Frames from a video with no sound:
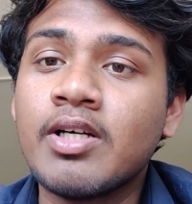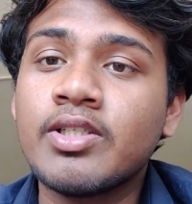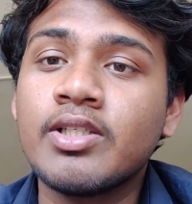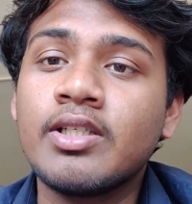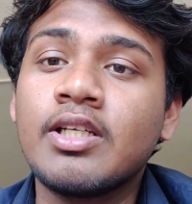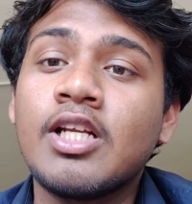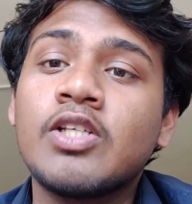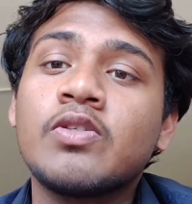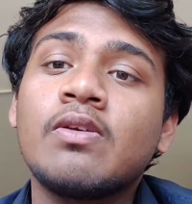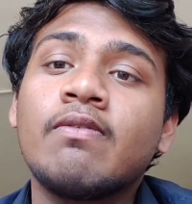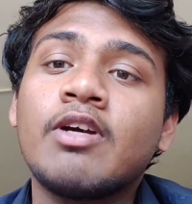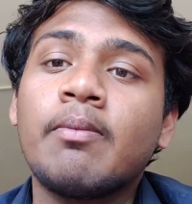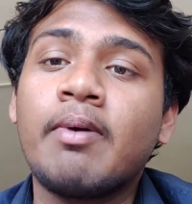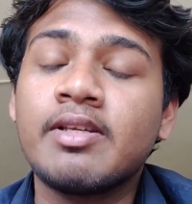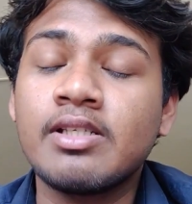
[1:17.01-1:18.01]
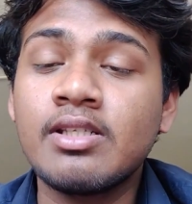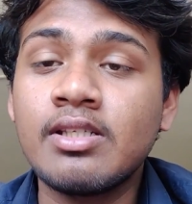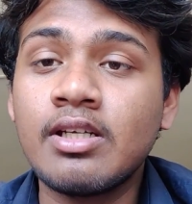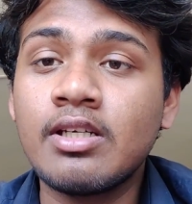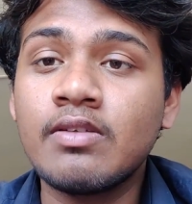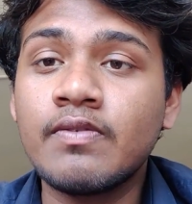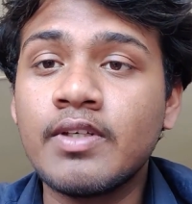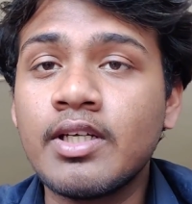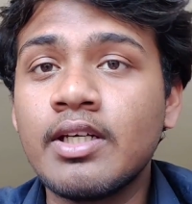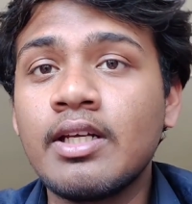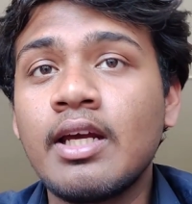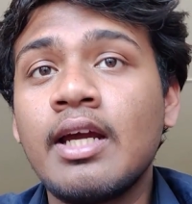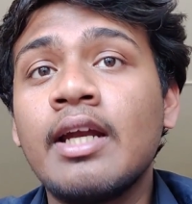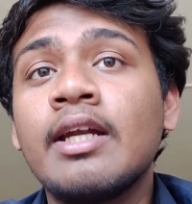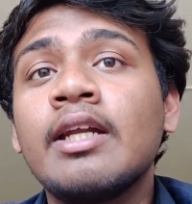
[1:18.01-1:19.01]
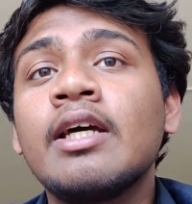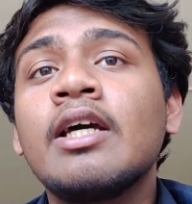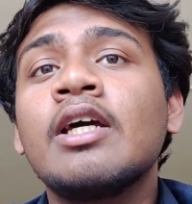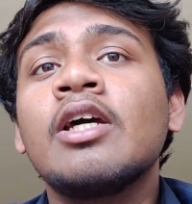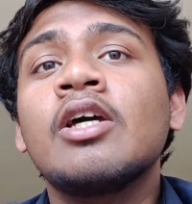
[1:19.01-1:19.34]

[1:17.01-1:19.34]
मार्कशीट क्लास ट्वेल्व का पासिंग सर्टिफिकेट एंड